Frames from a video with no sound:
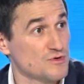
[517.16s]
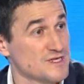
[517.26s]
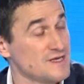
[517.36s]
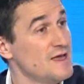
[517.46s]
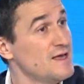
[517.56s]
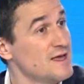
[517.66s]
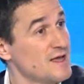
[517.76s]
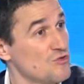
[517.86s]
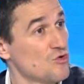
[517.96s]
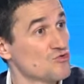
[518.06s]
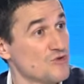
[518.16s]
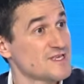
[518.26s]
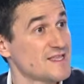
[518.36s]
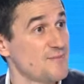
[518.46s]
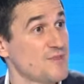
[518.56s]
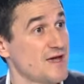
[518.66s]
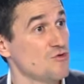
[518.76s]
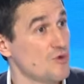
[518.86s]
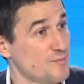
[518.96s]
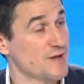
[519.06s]
aussi. Donc on doit s'adapter à
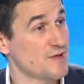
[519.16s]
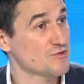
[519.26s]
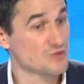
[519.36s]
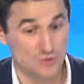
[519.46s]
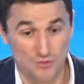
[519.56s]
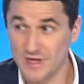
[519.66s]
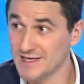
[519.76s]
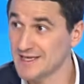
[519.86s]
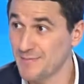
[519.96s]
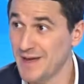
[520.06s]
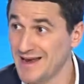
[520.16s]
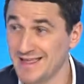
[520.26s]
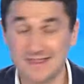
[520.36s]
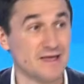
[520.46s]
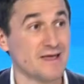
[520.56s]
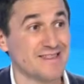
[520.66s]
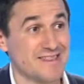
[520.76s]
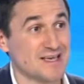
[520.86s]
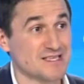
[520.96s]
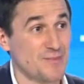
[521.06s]
eux en permanence. On a ces palettes
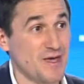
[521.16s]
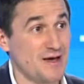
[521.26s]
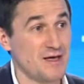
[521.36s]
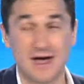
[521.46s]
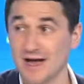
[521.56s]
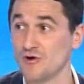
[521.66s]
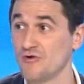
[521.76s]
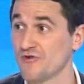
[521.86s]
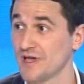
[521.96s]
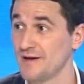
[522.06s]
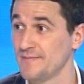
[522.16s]
d'experts à leur offrir.